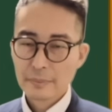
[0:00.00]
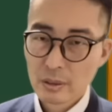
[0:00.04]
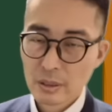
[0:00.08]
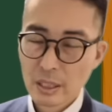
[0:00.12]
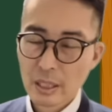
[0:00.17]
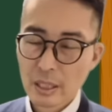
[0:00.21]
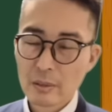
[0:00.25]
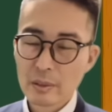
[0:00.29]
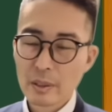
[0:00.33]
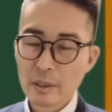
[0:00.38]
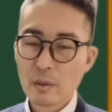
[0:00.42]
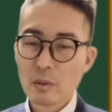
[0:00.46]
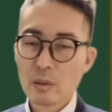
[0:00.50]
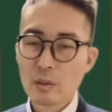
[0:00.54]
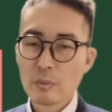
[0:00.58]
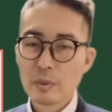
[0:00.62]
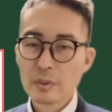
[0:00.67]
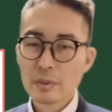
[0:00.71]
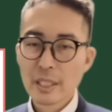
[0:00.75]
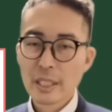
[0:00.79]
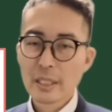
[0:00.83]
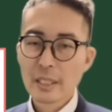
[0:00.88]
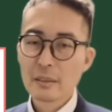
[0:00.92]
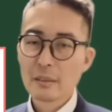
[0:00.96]
なので、この
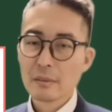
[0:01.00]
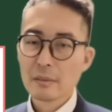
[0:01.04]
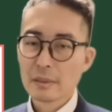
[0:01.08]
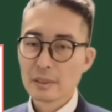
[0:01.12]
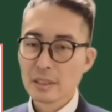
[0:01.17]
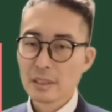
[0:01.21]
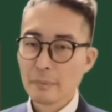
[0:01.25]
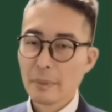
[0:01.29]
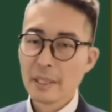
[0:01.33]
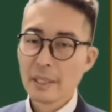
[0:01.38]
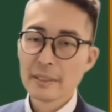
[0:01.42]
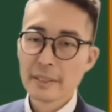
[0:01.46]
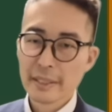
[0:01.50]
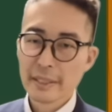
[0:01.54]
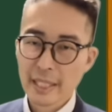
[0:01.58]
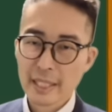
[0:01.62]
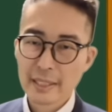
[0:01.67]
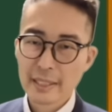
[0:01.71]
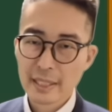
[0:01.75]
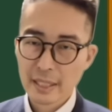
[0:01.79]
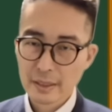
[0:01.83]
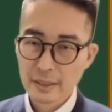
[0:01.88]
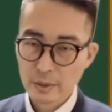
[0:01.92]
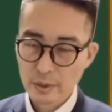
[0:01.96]
問題だとですね、面積
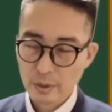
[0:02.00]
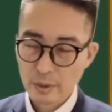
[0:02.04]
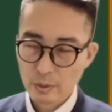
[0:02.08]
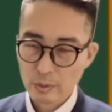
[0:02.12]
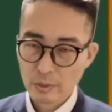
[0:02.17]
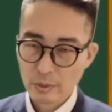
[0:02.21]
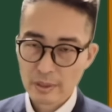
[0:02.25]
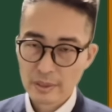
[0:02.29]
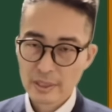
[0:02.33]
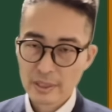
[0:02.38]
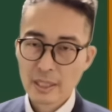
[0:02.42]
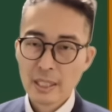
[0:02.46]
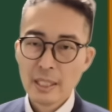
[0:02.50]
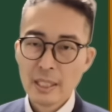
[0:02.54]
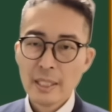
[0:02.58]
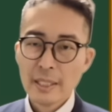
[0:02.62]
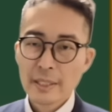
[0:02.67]
が違うということです。